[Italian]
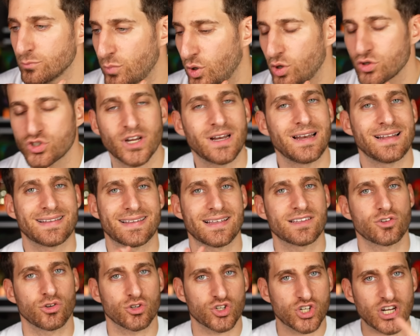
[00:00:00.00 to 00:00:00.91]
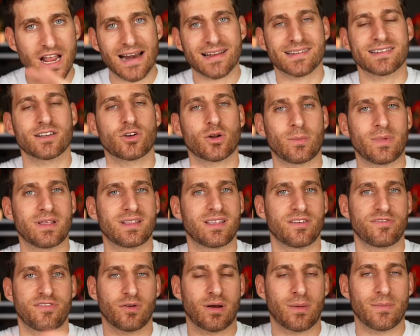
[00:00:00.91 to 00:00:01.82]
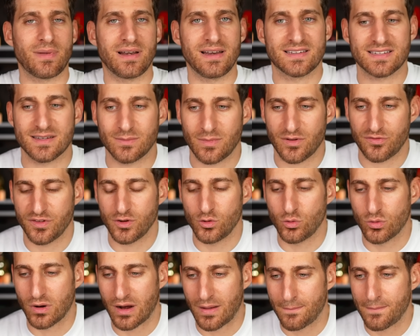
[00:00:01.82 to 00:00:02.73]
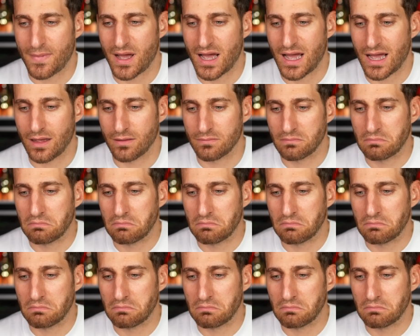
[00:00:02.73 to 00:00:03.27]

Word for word: Boh, cioè nel senso, Charles sicuramente fa una bellissima figura, ma